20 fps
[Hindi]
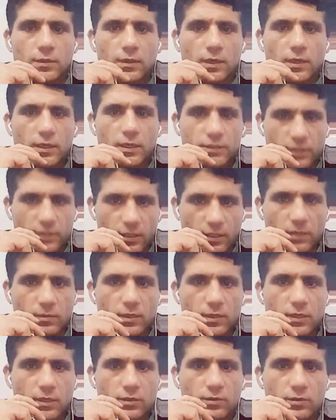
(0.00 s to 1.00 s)

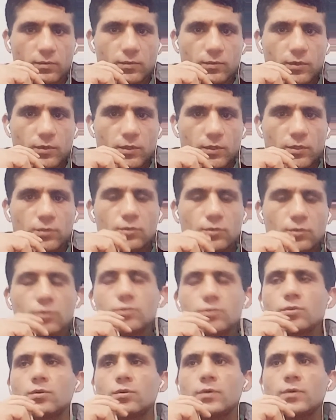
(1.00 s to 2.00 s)
वालेकुम
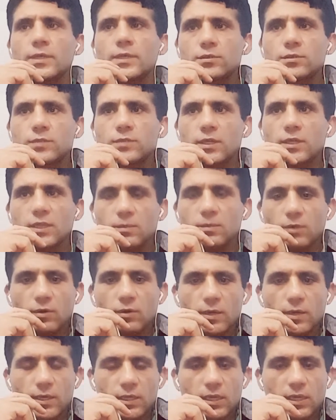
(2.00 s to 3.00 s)
दोस्तों हिंदुस्तानी
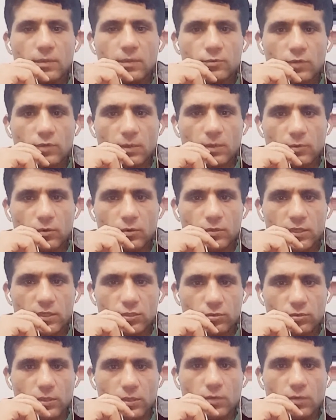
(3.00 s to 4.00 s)
बाबा का नाम तो आप लोगों
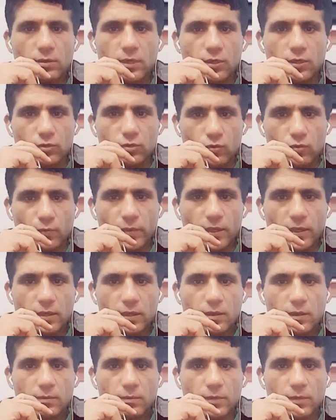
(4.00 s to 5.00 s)
ने सुना होगा यूट्यूब पे
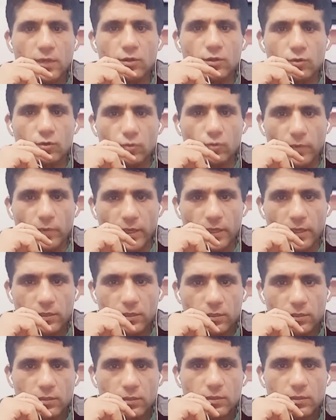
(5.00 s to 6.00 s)
बड़ा यूट्यूबर
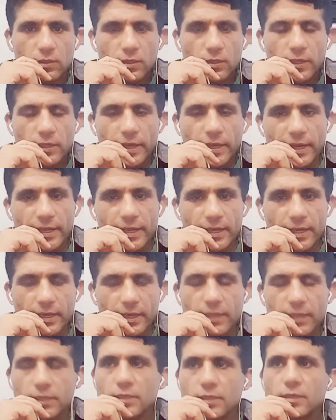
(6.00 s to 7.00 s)
है इंडिया
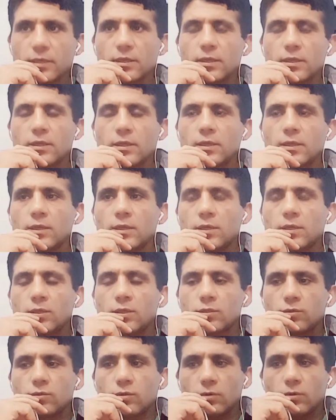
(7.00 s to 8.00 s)
का है ये
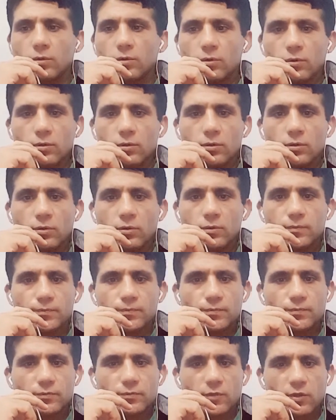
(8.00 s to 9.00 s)
तो
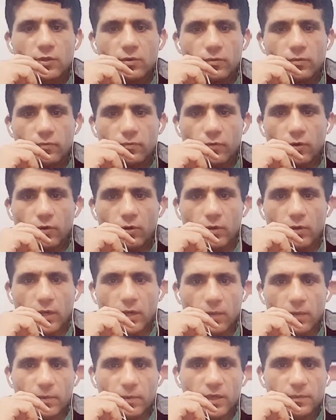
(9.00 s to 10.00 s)
वो
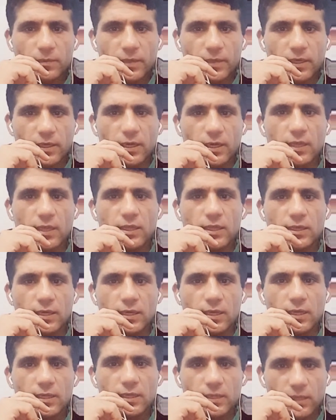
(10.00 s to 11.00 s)
हर बात पे गाली
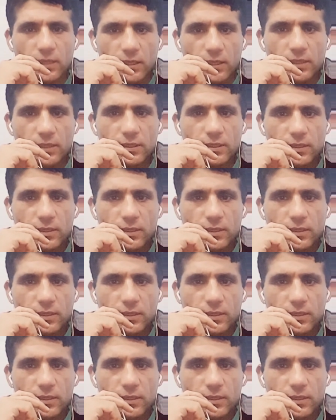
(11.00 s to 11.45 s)
गाली गाली